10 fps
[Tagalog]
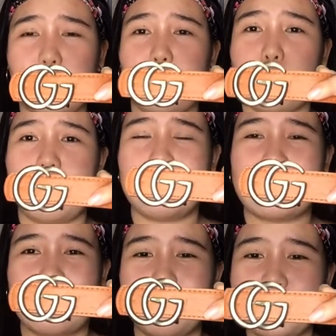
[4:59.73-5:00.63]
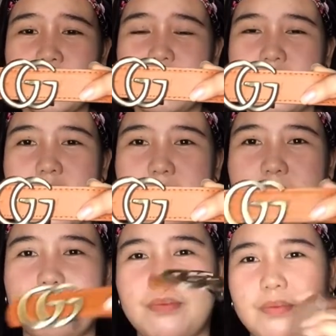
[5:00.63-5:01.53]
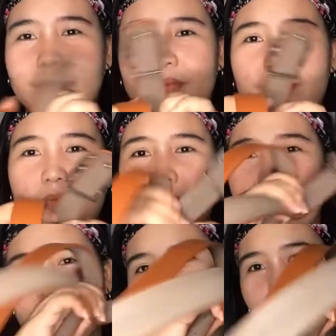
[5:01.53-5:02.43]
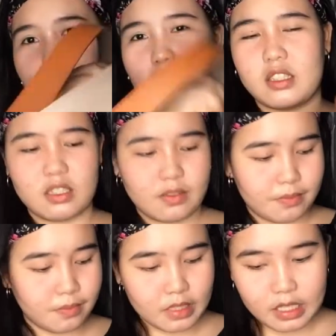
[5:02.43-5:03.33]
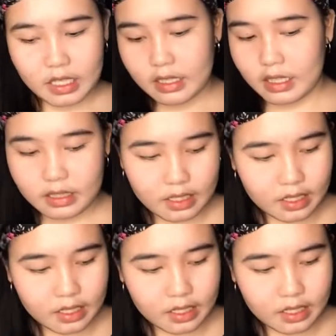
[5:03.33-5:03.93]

ano ko, waist. Yan. Belt. Then